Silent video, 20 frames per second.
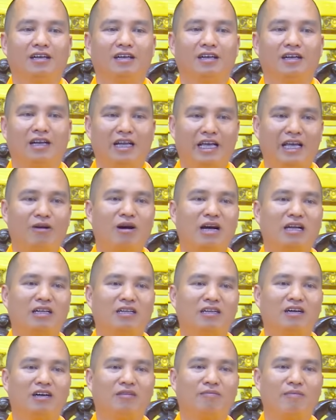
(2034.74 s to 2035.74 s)
lễ hòa
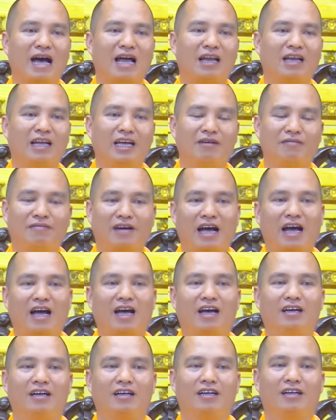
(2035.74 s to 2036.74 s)
thượng ba lễ
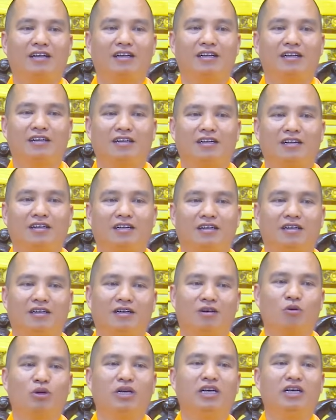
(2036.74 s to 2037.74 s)
và
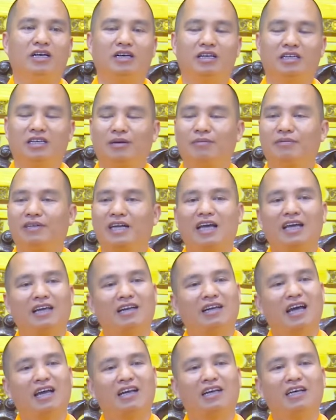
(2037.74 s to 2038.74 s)
quỳ chắp tay
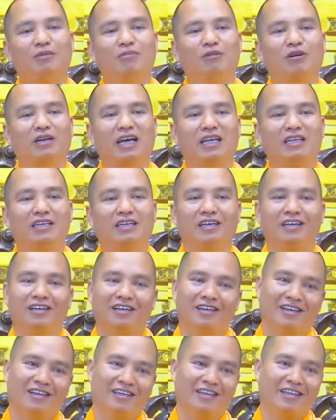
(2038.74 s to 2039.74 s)
ra đi một cái gì
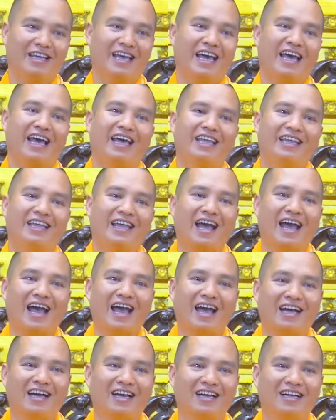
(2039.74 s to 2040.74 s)
nhẹ
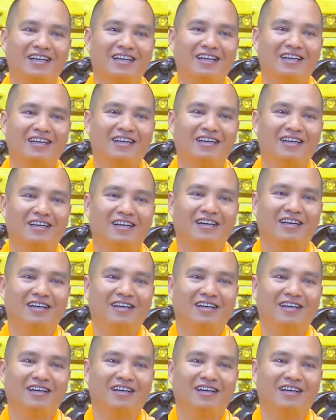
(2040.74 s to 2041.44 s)
nhàng đó.